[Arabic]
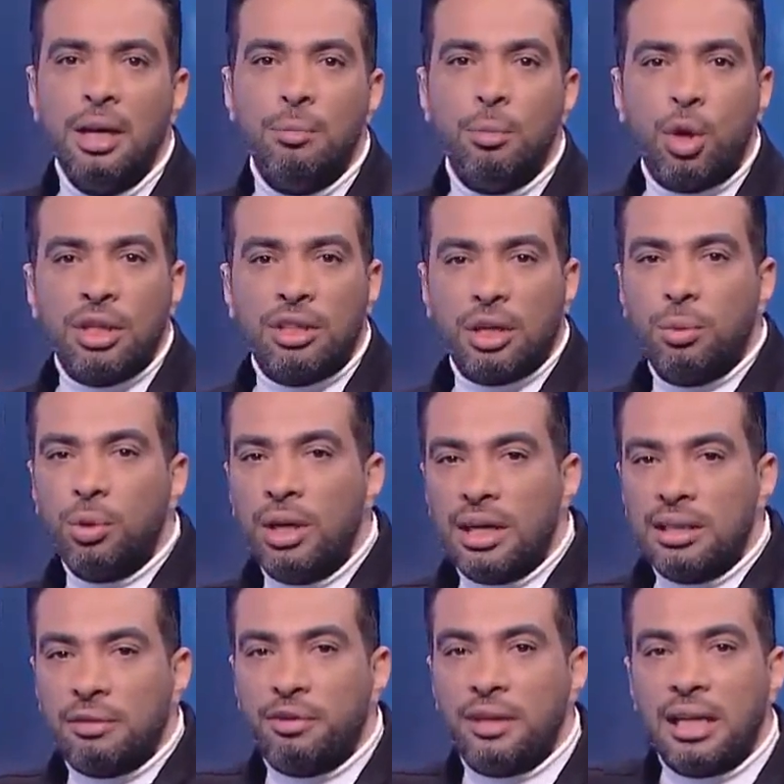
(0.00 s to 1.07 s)
ممكن تجيبوا لي
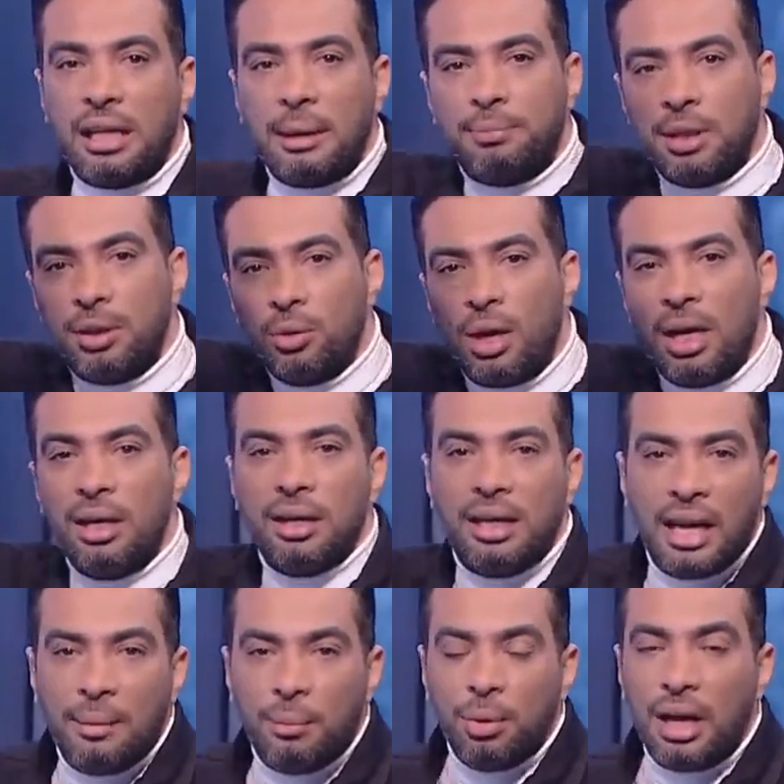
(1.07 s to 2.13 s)
الهدف اللي كابتن وائل
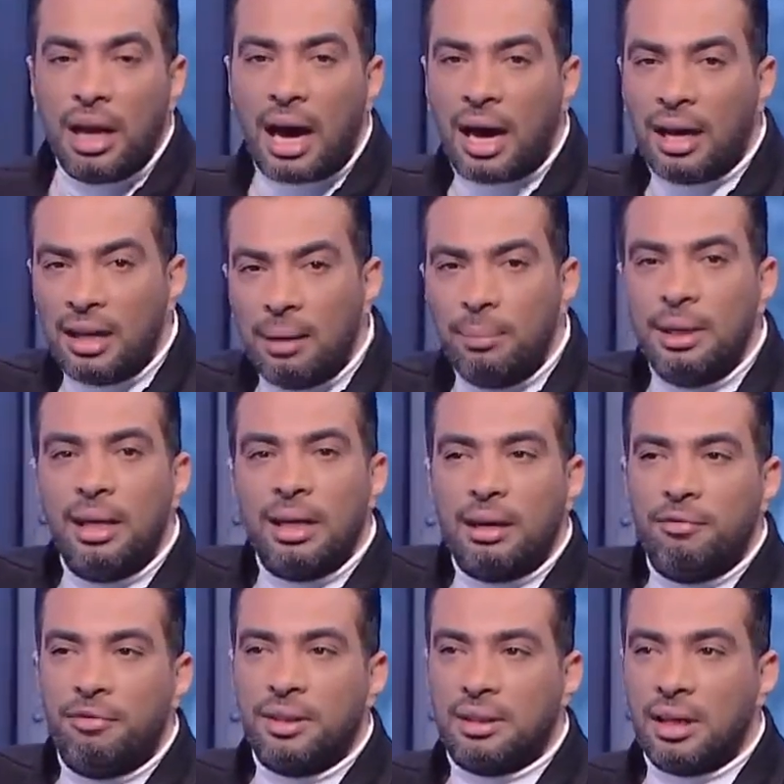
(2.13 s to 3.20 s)
جابه الاعلامي اللي
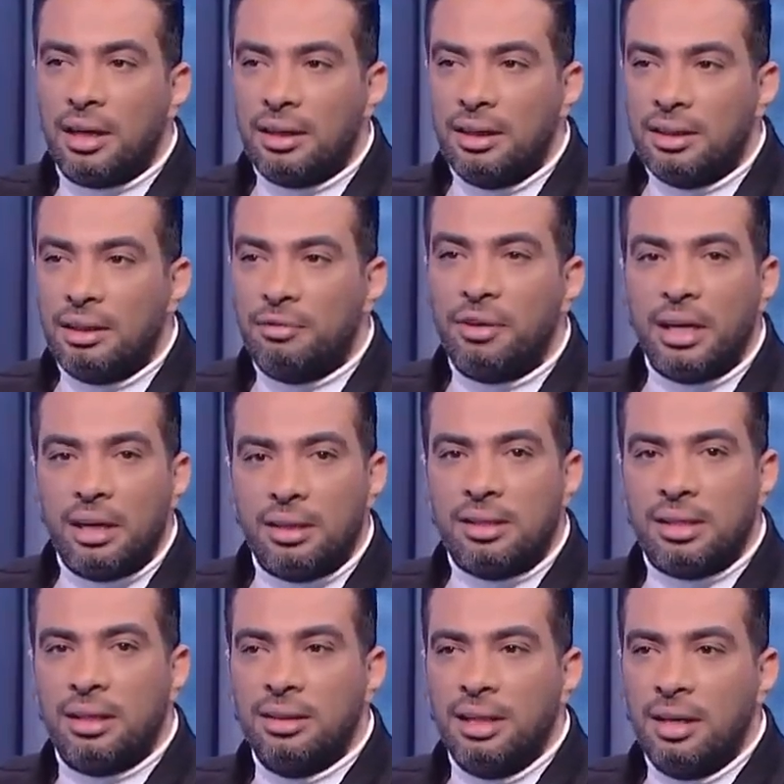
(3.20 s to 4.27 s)
كان في التقرير ده في اخر
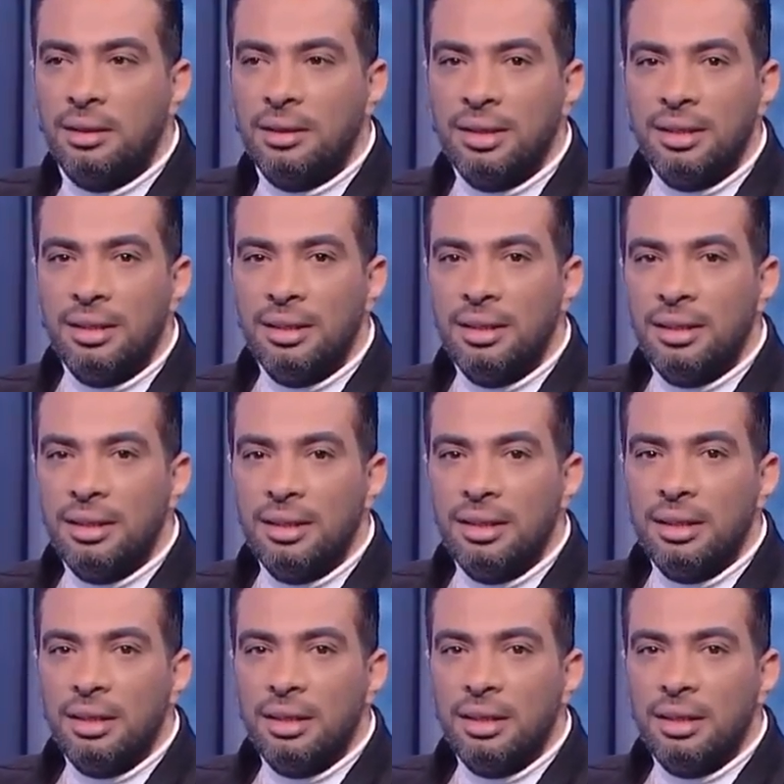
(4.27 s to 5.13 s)
ثانيه اه,